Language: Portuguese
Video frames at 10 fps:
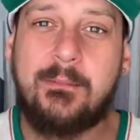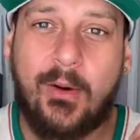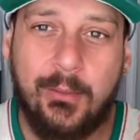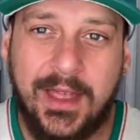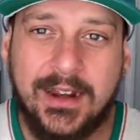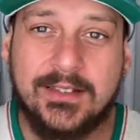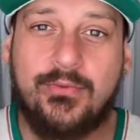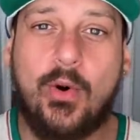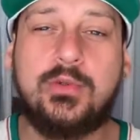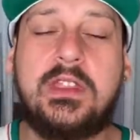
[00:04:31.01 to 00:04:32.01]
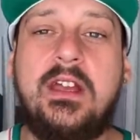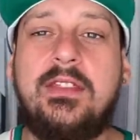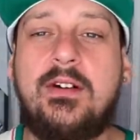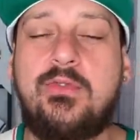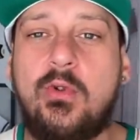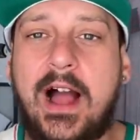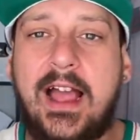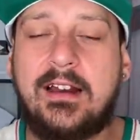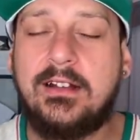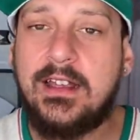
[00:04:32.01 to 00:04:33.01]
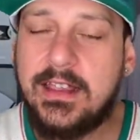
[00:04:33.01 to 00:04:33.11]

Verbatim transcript: Palmeiras voltando a voar.